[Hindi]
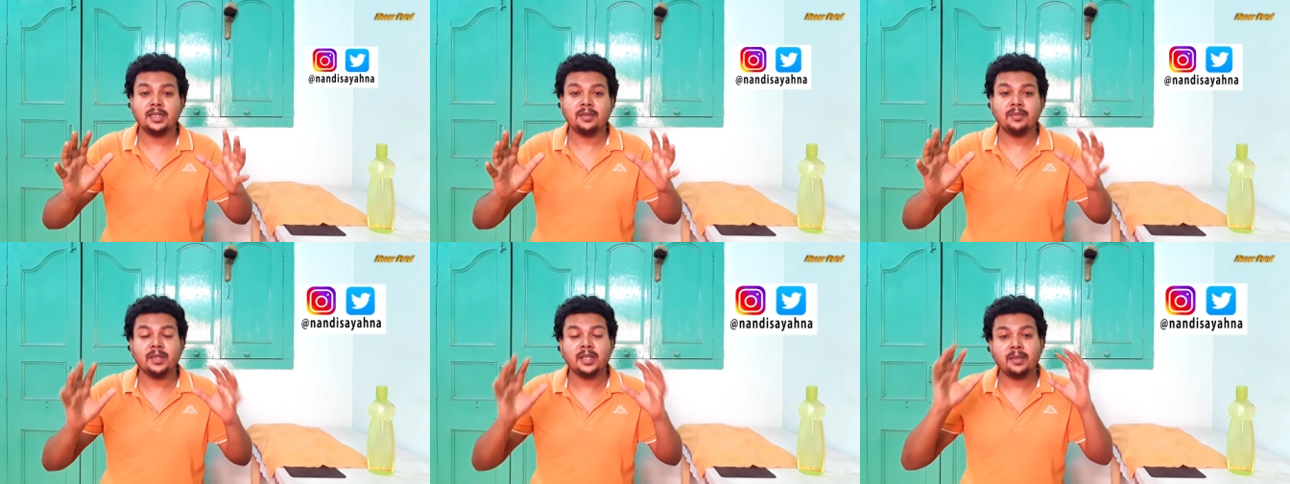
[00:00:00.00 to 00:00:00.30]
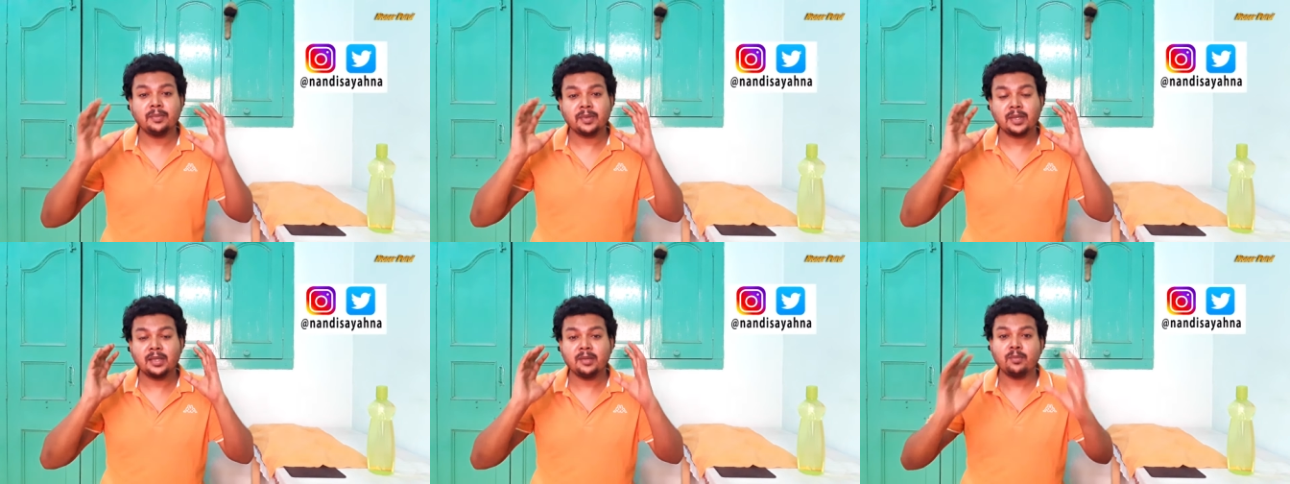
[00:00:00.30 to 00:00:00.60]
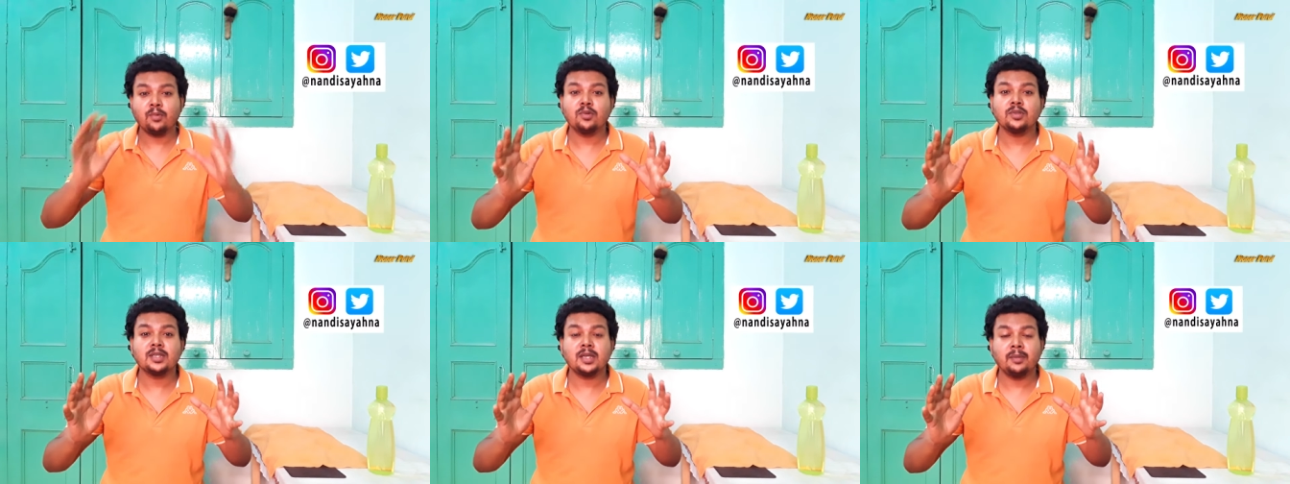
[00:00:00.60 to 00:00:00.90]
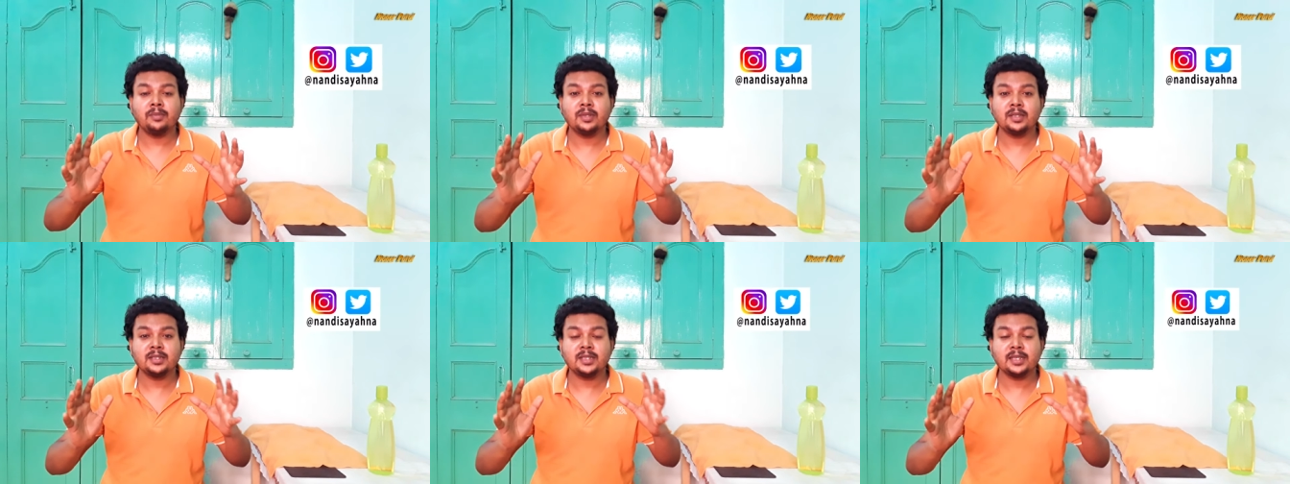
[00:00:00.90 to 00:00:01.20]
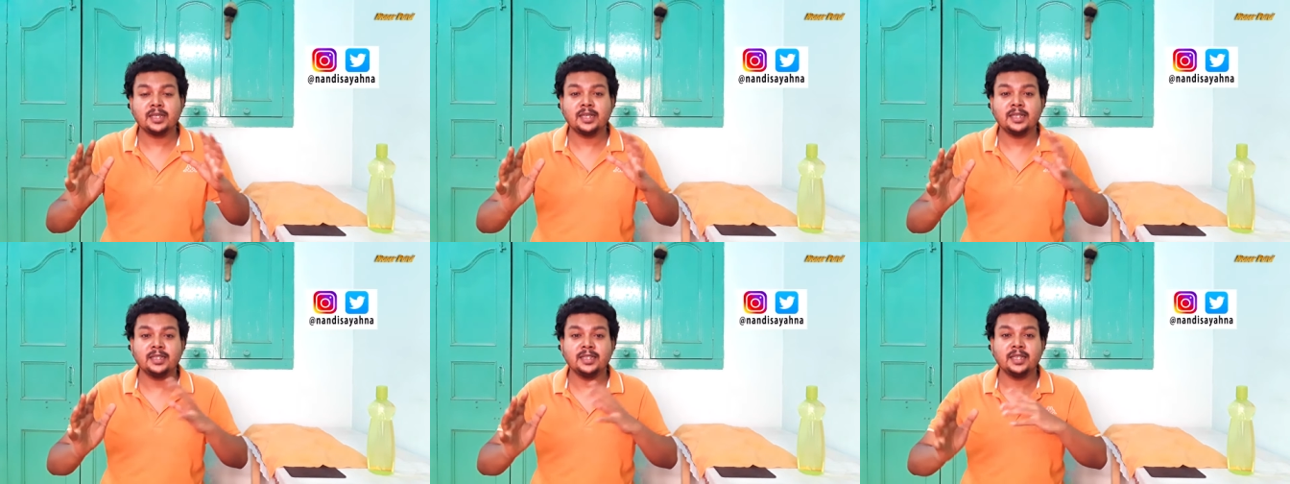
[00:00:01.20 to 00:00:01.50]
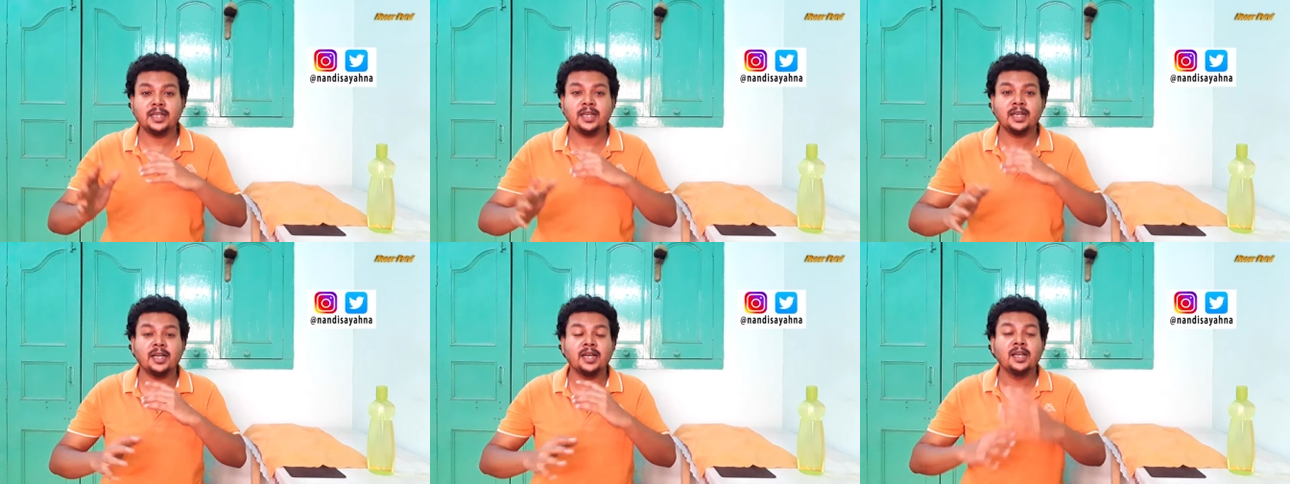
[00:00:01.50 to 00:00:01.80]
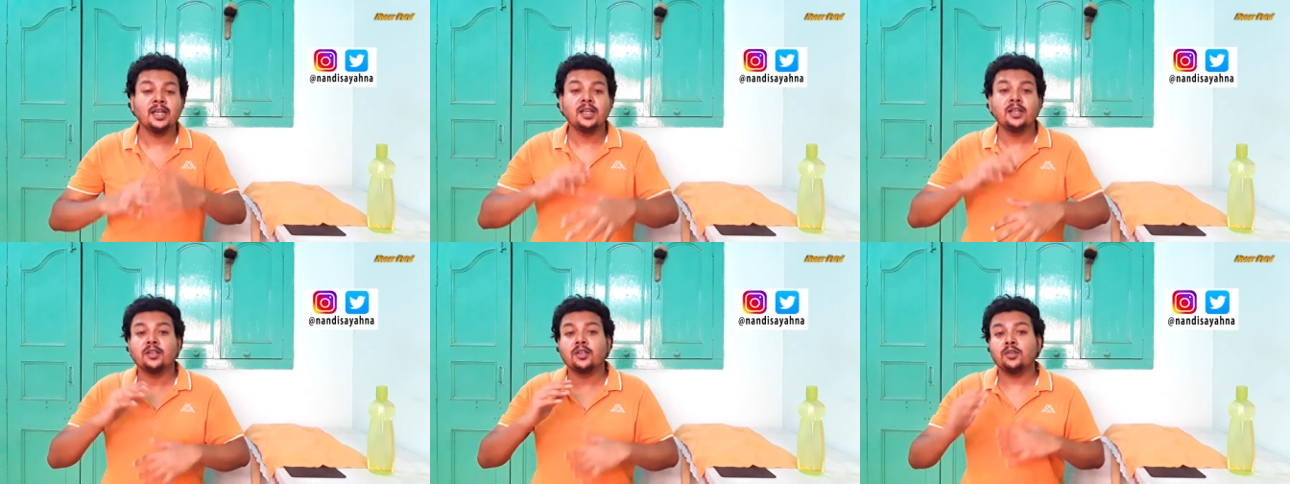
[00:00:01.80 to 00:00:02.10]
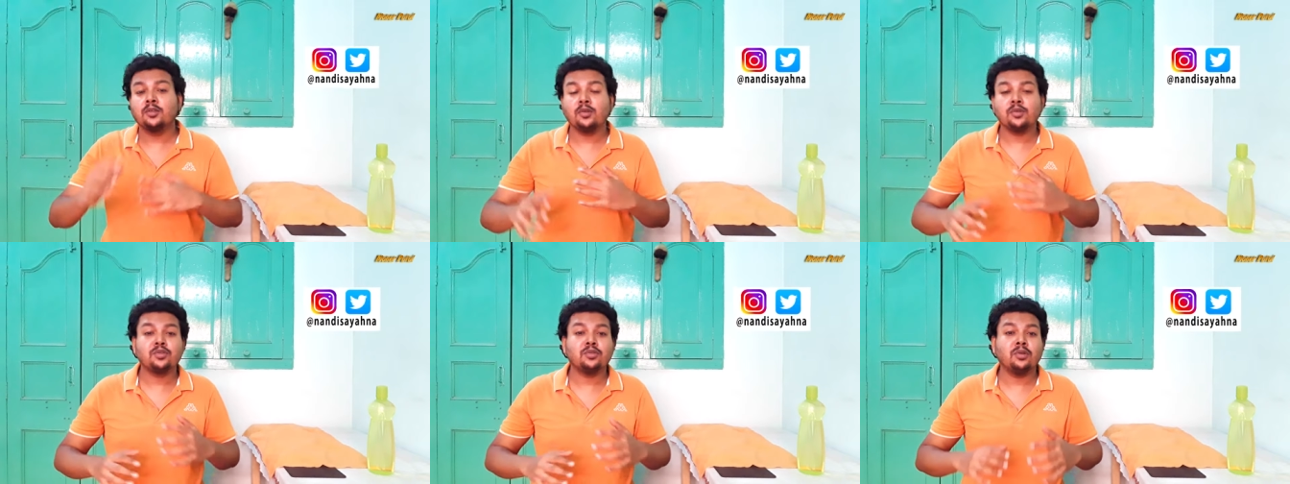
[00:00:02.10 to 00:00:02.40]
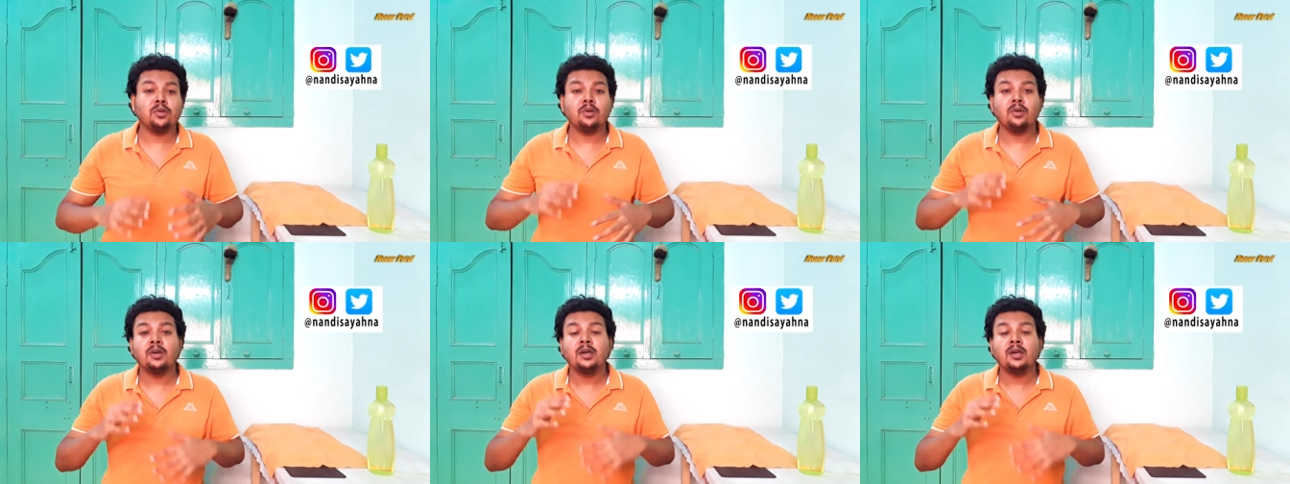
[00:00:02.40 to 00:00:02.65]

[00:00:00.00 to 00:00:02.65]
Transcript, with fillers: मतलब कि बहुत सावधान से कीजिएगा तो दोस्तों